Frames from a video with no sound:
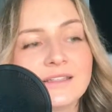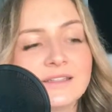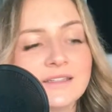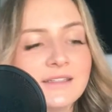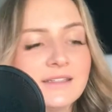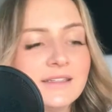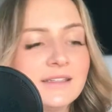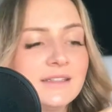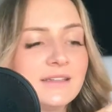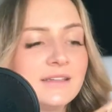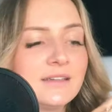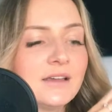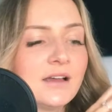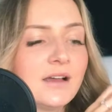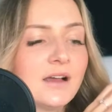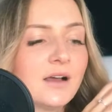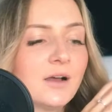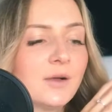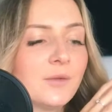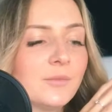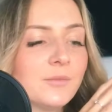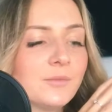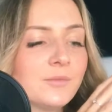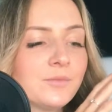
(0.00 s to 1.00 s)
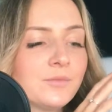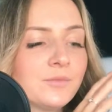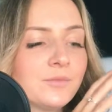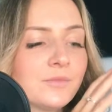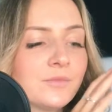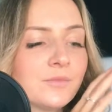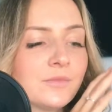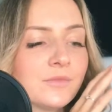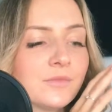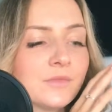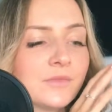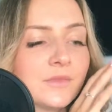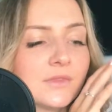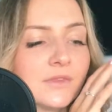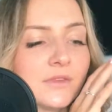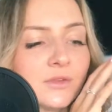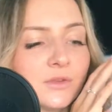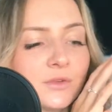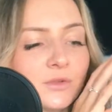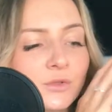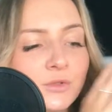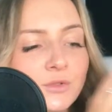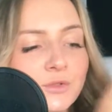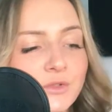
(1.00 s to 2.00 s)
die ähm,
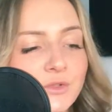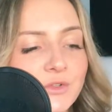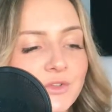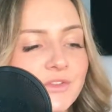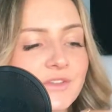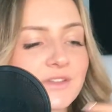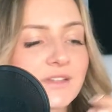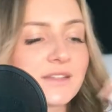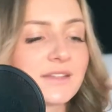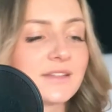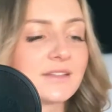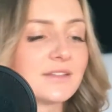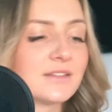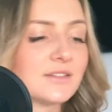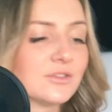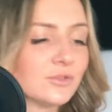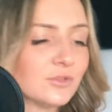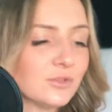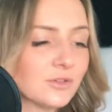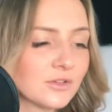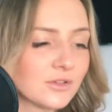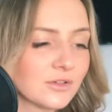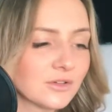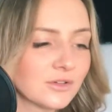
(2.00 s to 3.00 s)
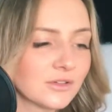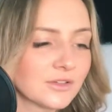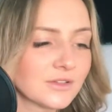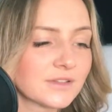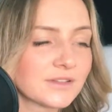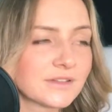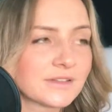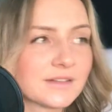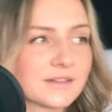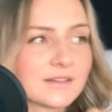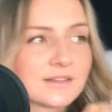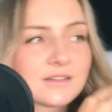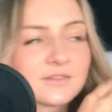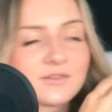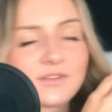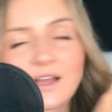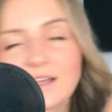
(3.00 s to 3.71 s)
tut unseren Zyklus des